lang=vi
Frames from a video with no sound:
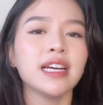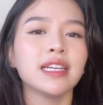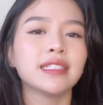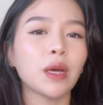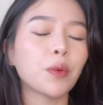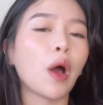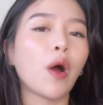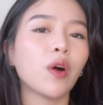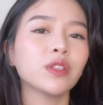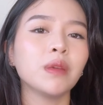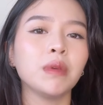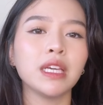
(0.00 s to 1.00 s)
sau
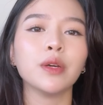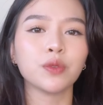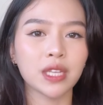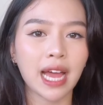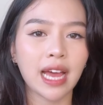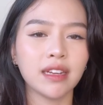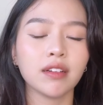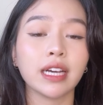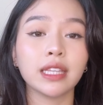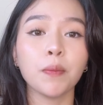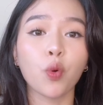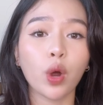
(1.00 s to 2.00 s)
đó thì mình hiểu ra được
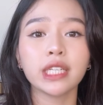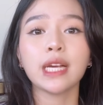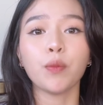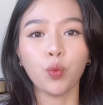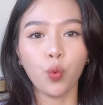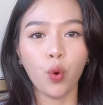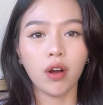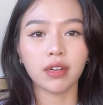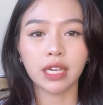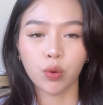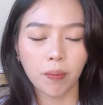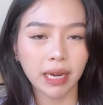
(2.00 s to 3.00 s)
cái tầm quan trọng của
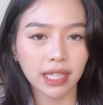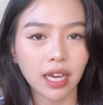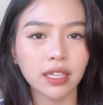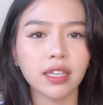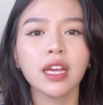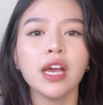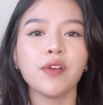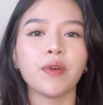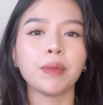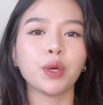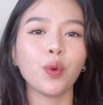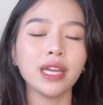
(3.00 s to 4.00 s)
kỷ luật bản thân và
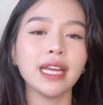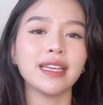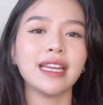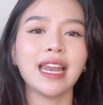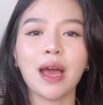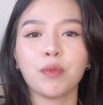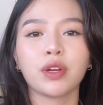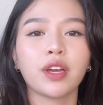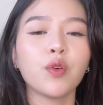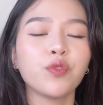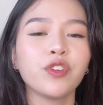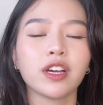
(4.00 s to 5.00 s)
mình quyết định đi làm một cái
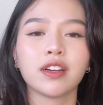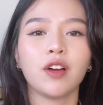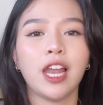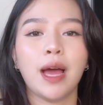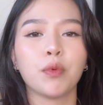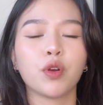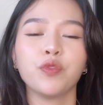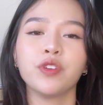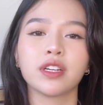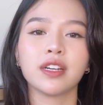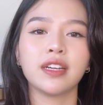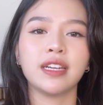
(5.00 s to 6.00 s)
công việc gọi là một công việc